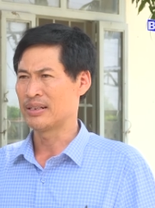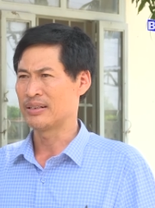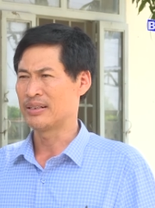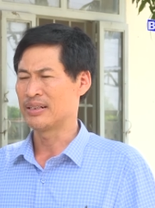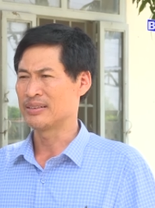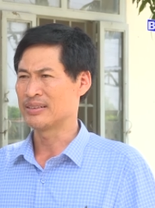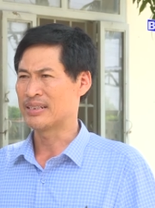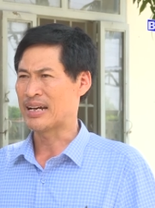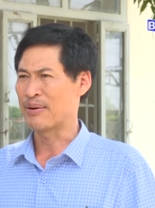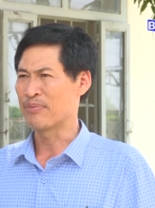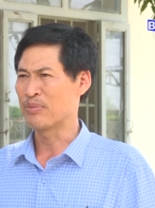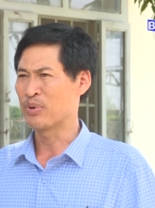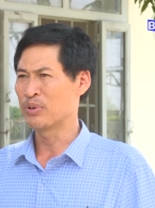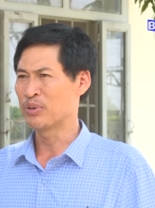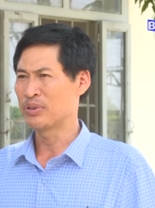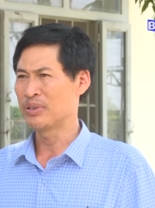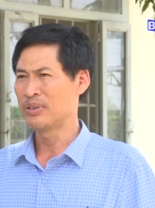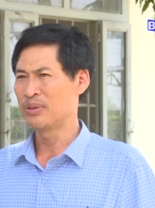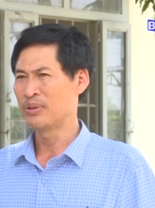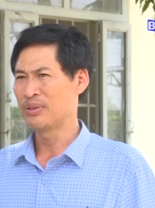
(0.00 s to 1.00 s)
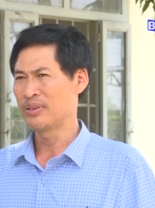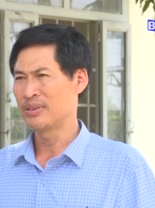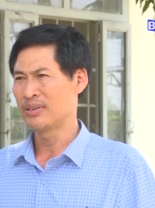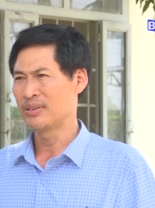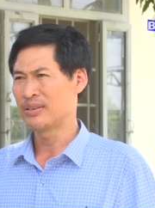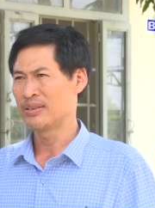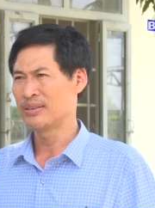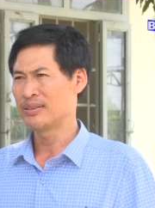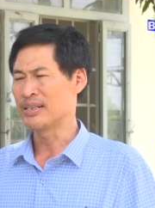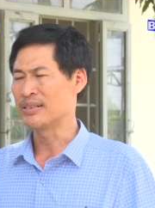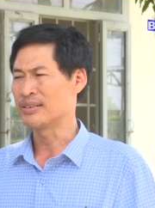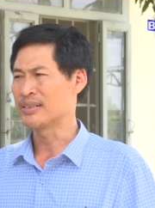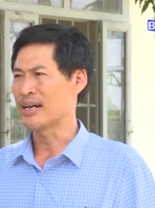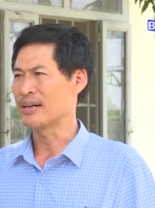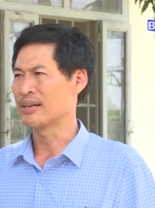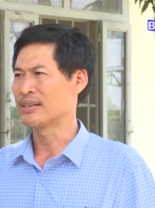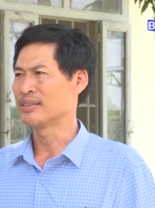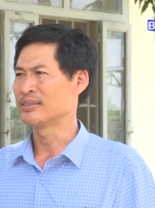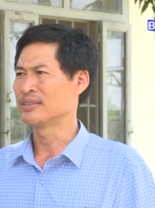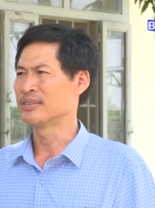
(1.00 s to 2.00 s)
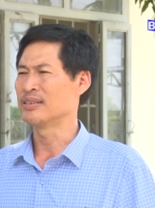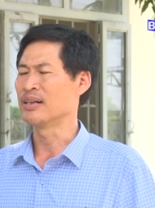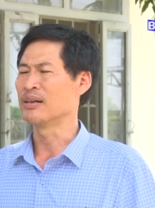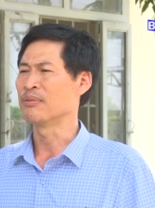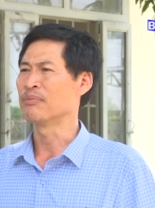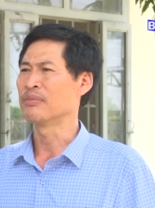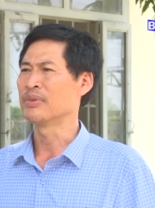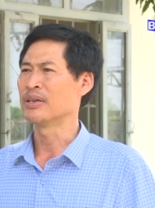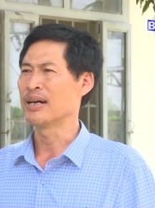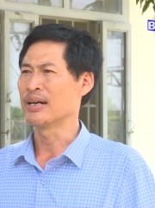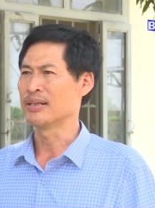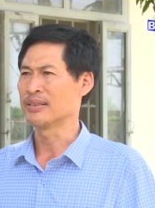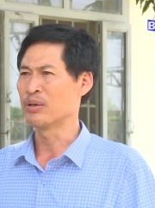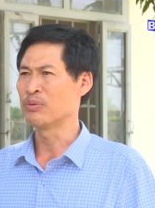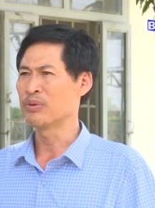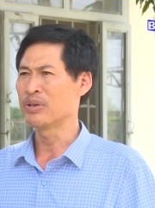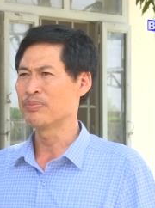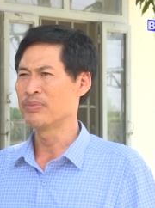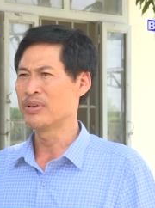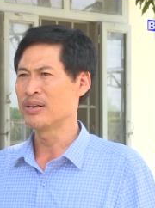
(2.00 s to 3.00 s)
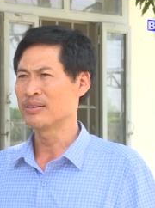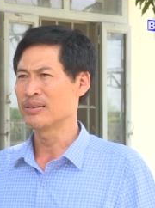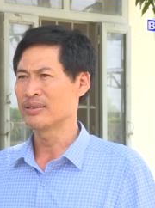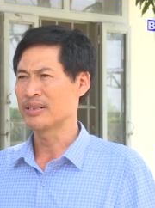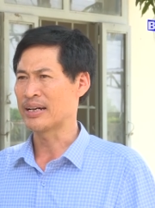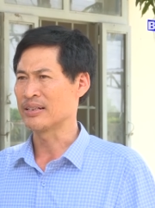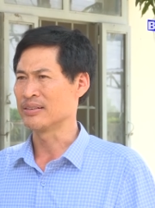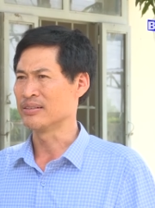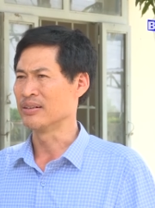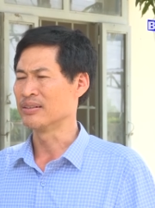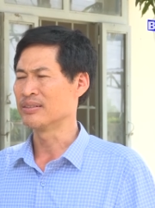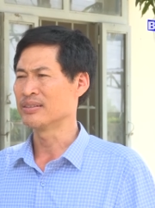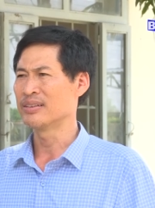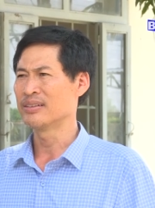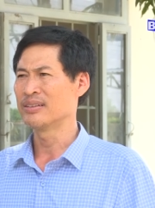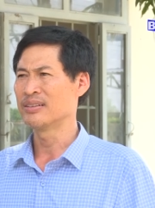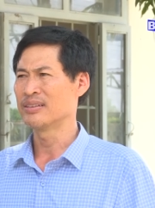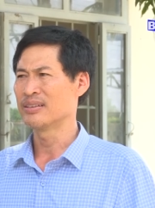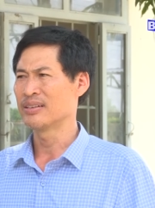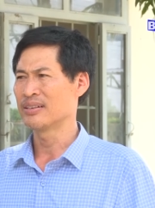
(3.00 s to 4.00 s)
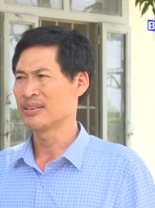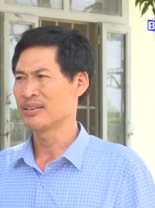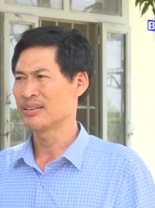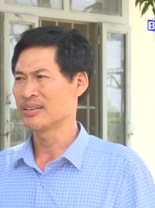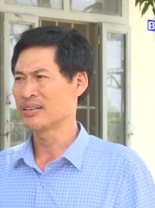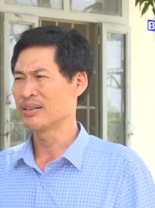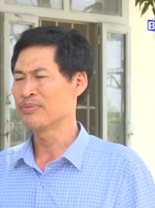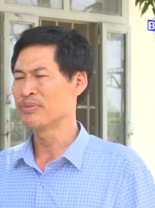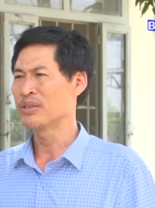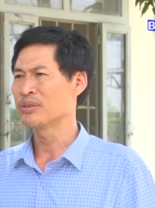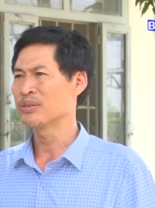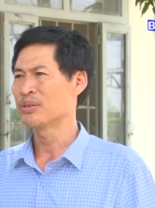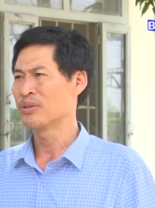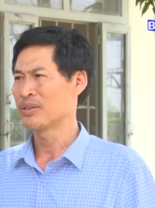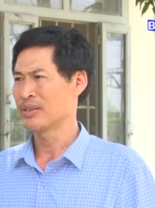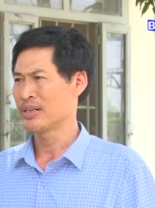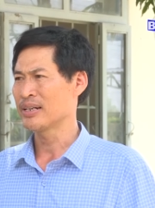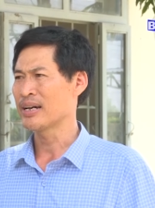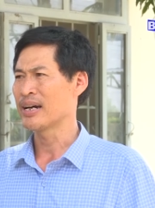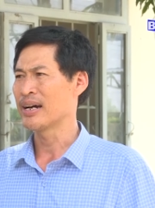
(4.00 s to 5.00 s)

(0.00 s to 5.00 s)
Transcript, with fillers: để giảm cái tình trạng là dừng hệ thống cấp nước ảnh hưởng đến cấp nước cho khách